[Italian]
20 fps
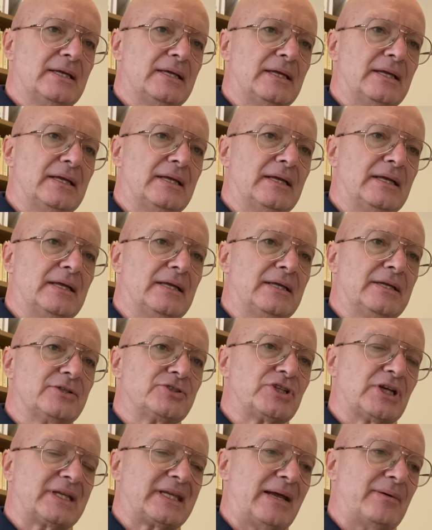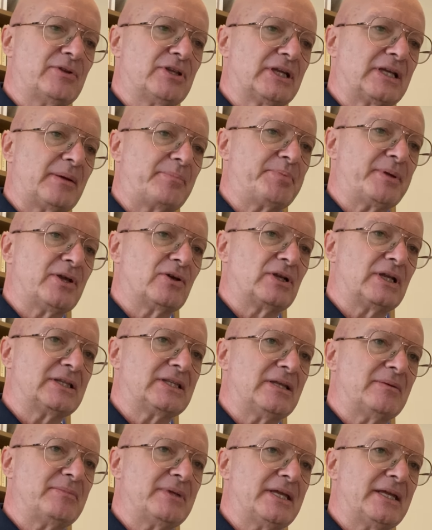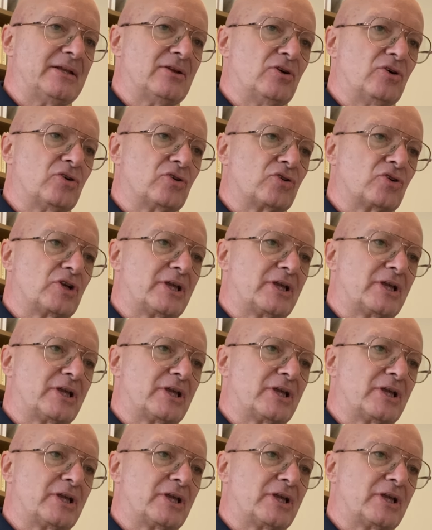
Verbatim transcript: Eh, cerchiamo di capire un attimino